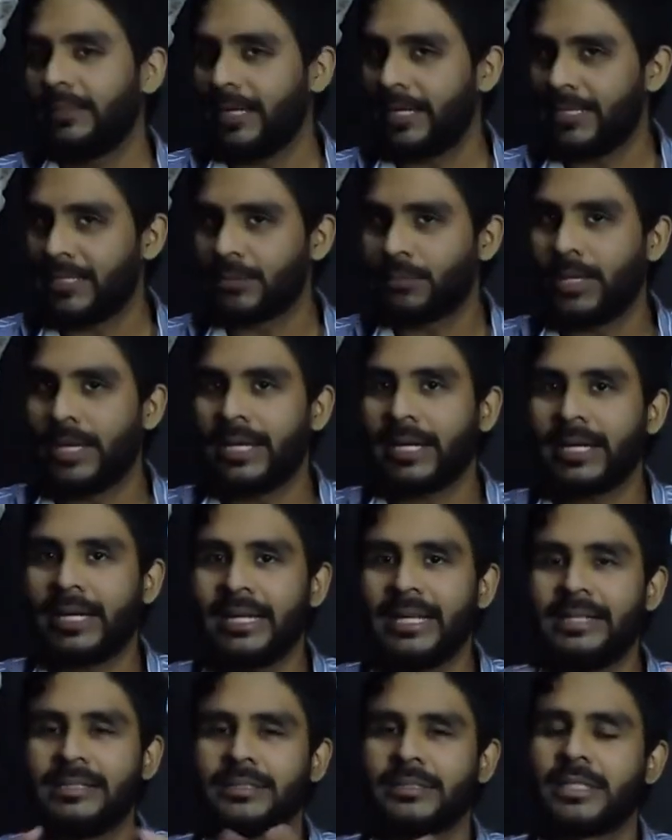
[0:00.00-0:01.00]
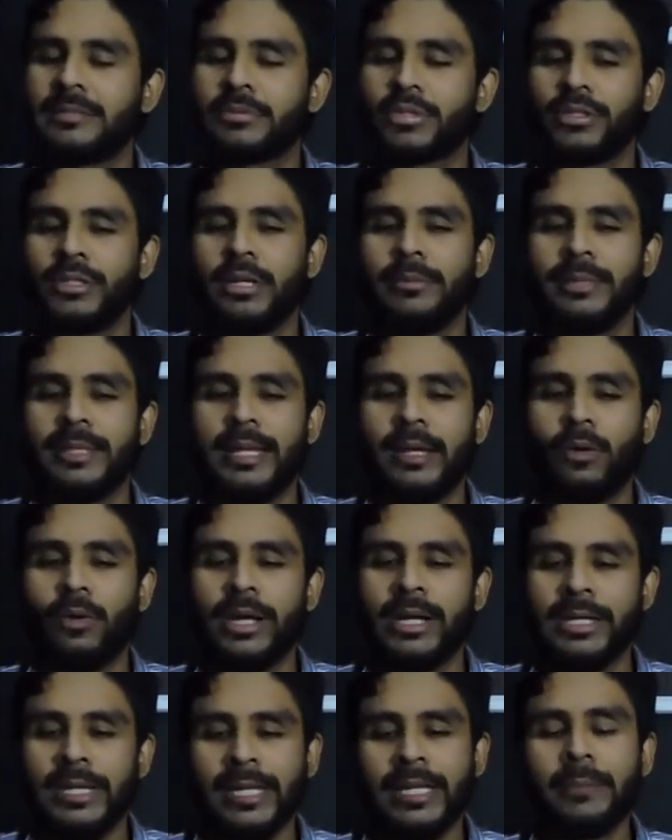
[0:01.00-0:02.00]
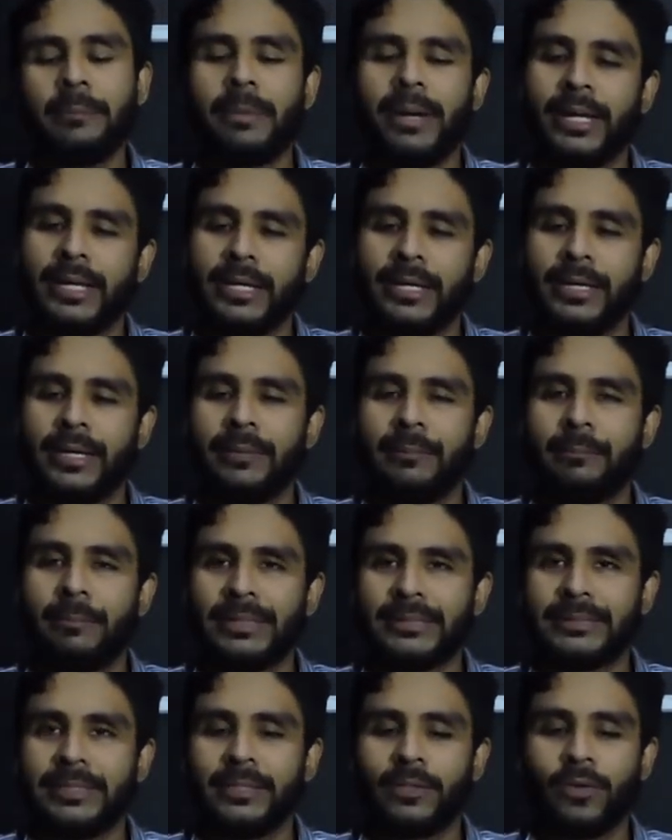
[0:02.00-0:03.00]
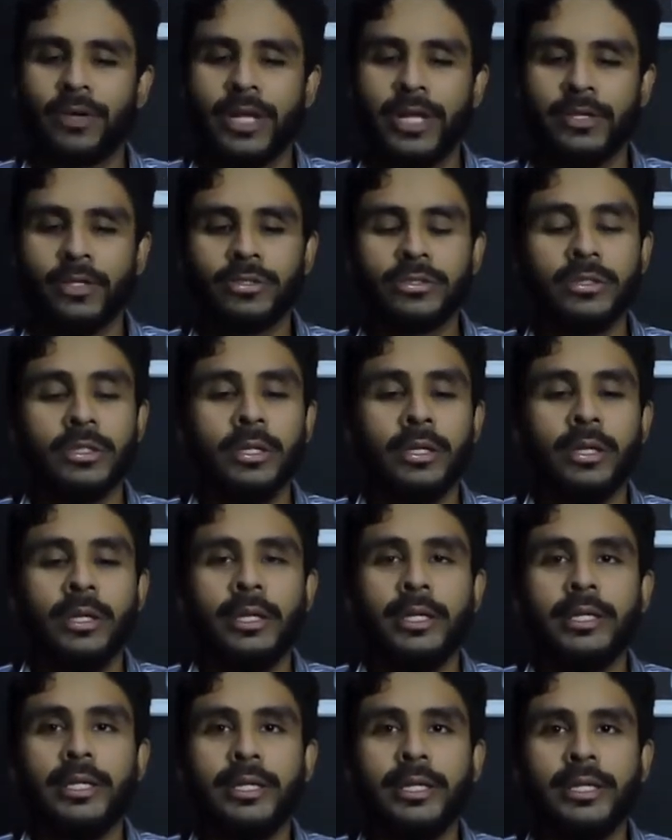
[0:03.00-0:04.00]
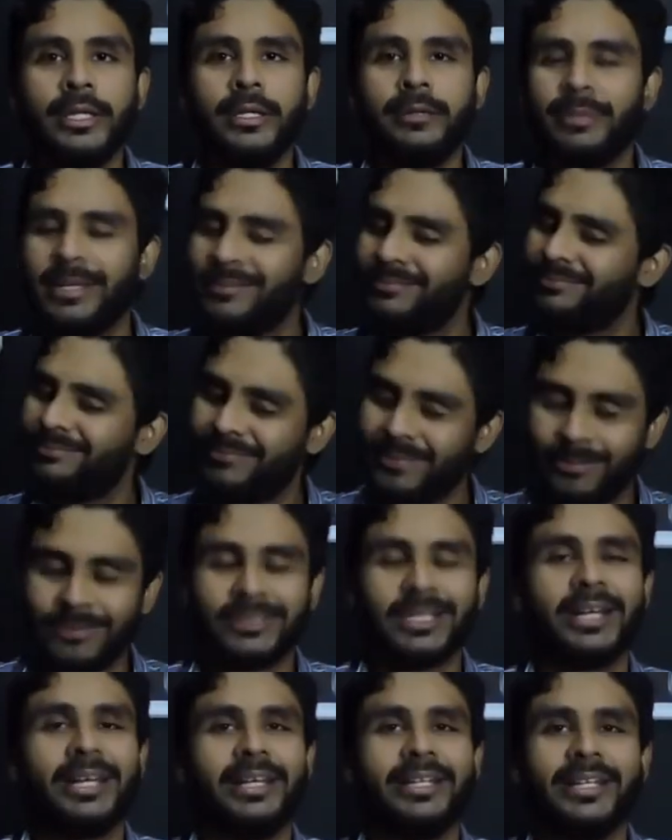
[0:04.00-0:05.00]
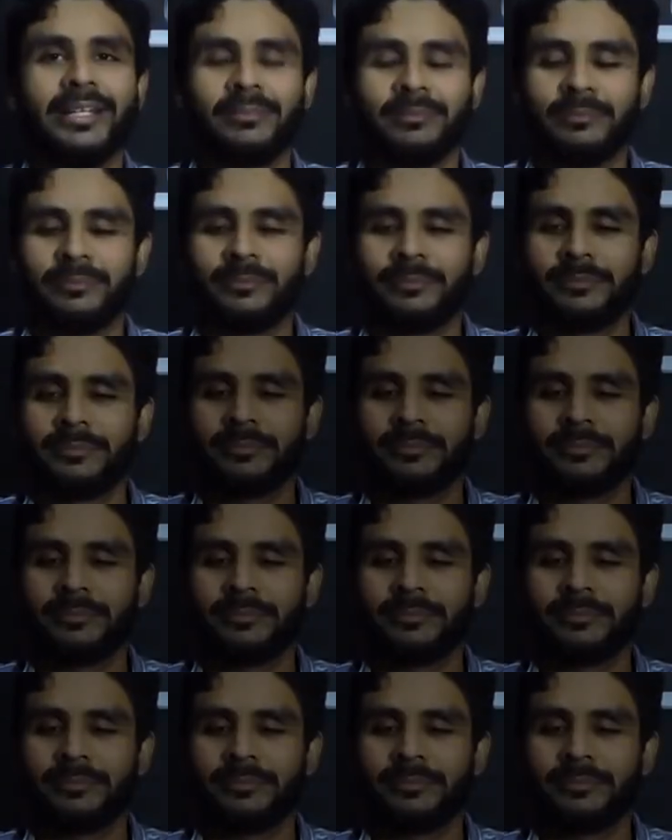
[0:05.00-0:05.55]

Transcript: Ahí les voy a dejar en la descripción del video el link para que pasen con ellos. Y bien, vamos a darle ya.